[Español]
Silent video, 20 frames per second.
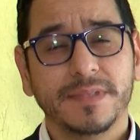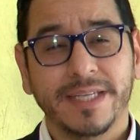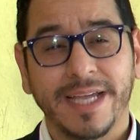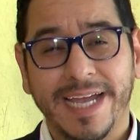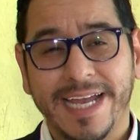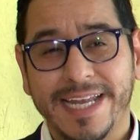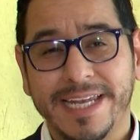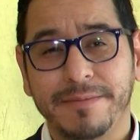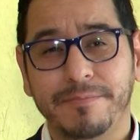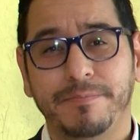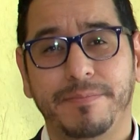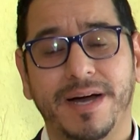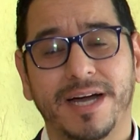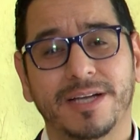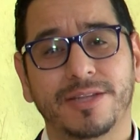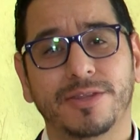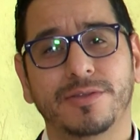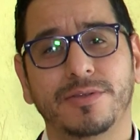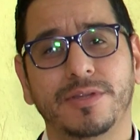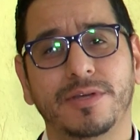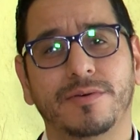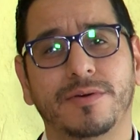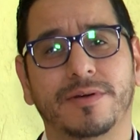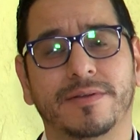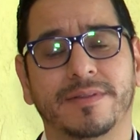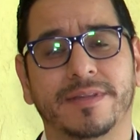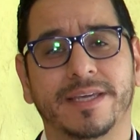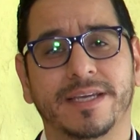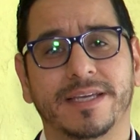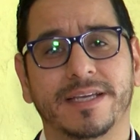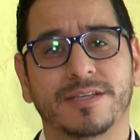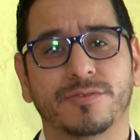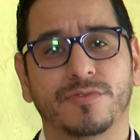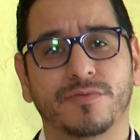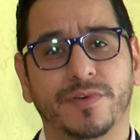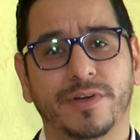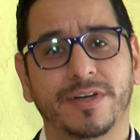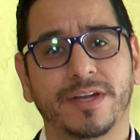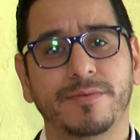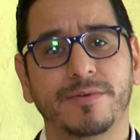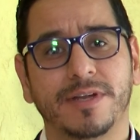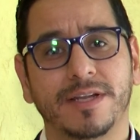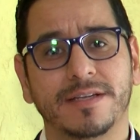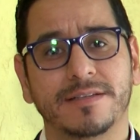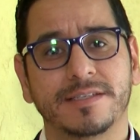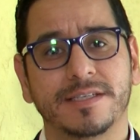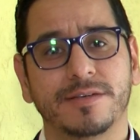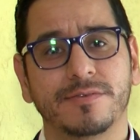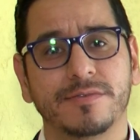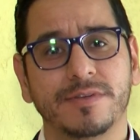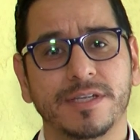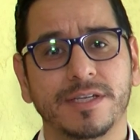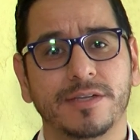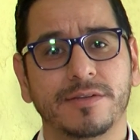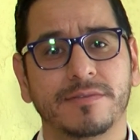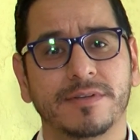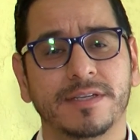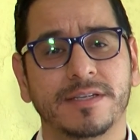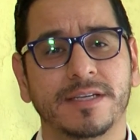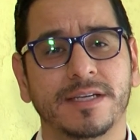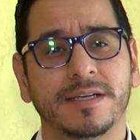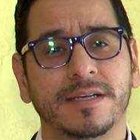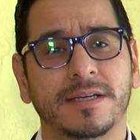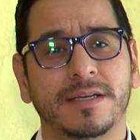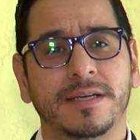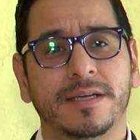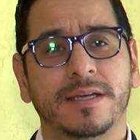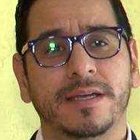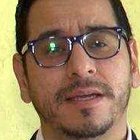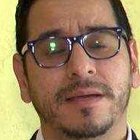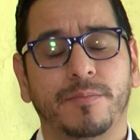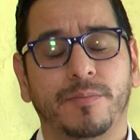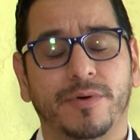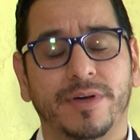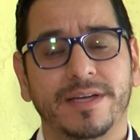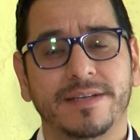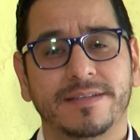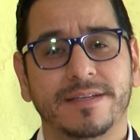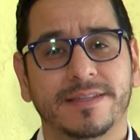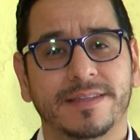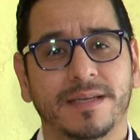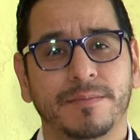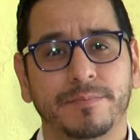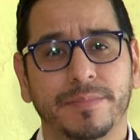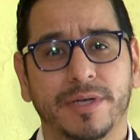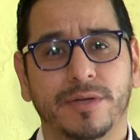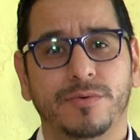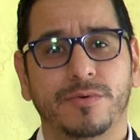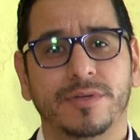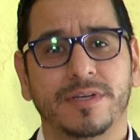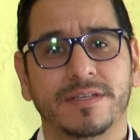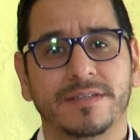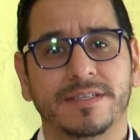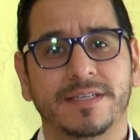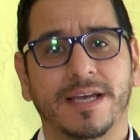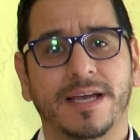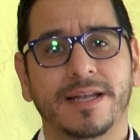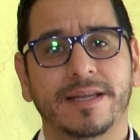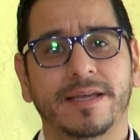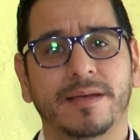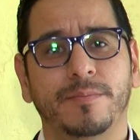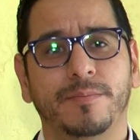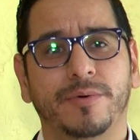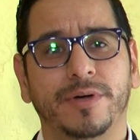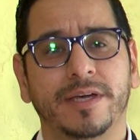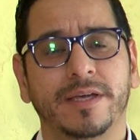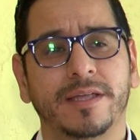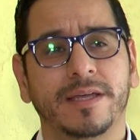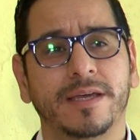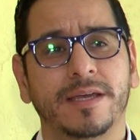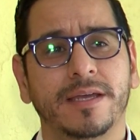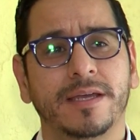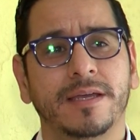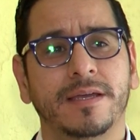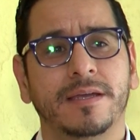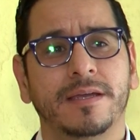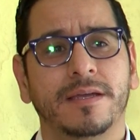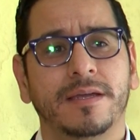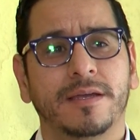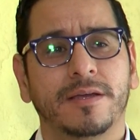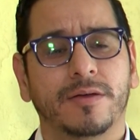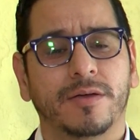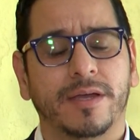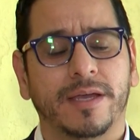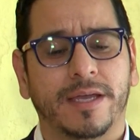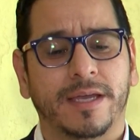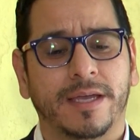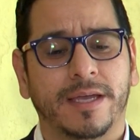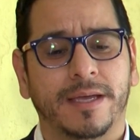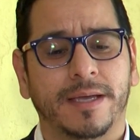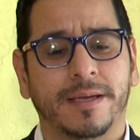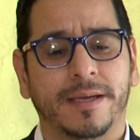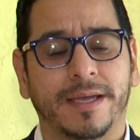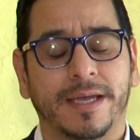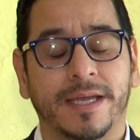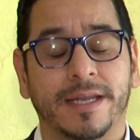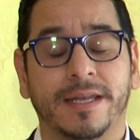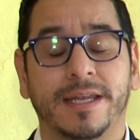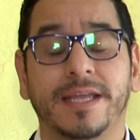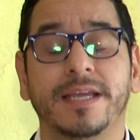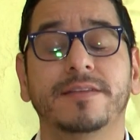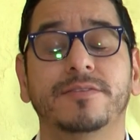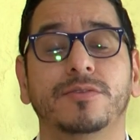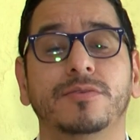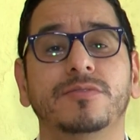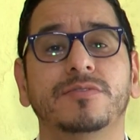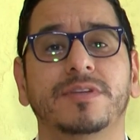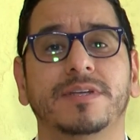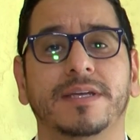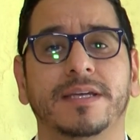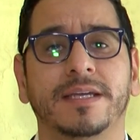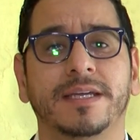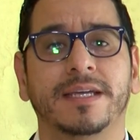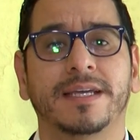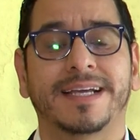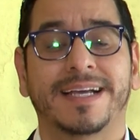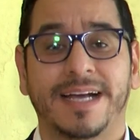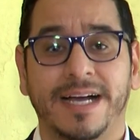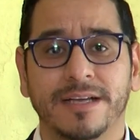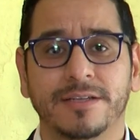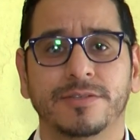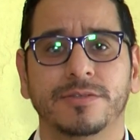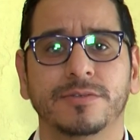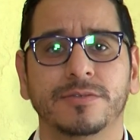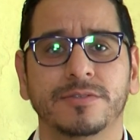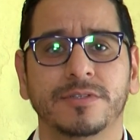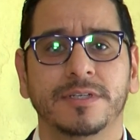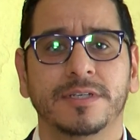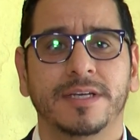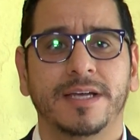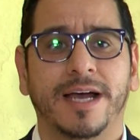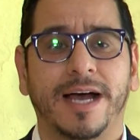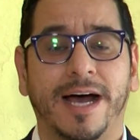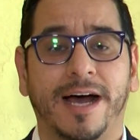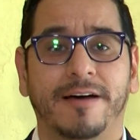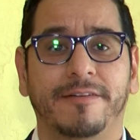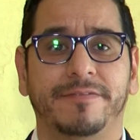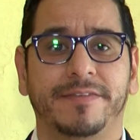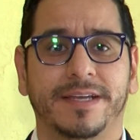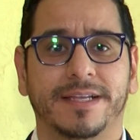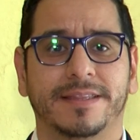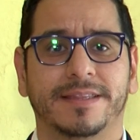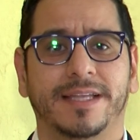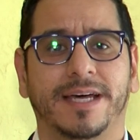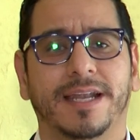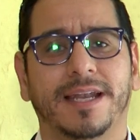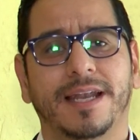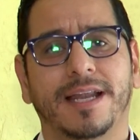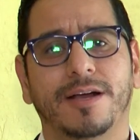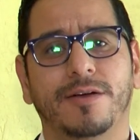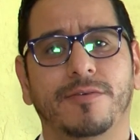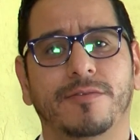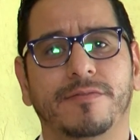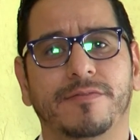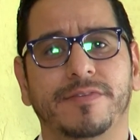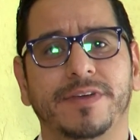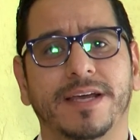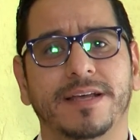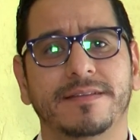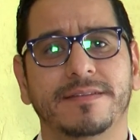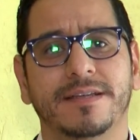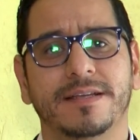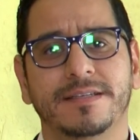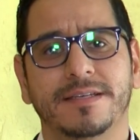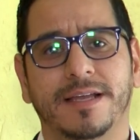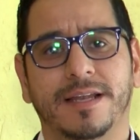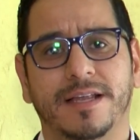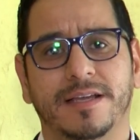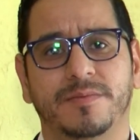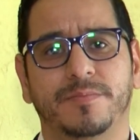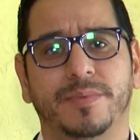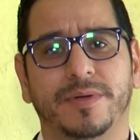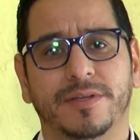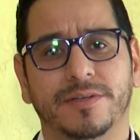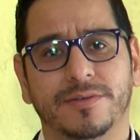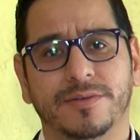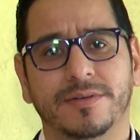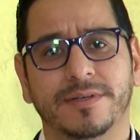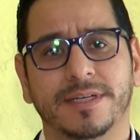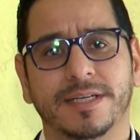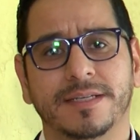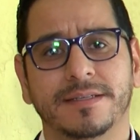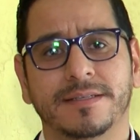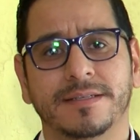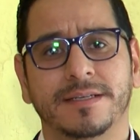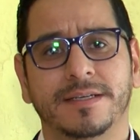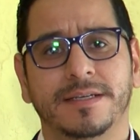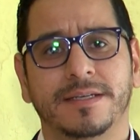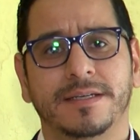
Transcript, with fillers: El impacto de, que sufra una violencia un niño o niña puede ser tan perjudicial que puede eh, en estos eh, casos afectar la confianza hacia las personas.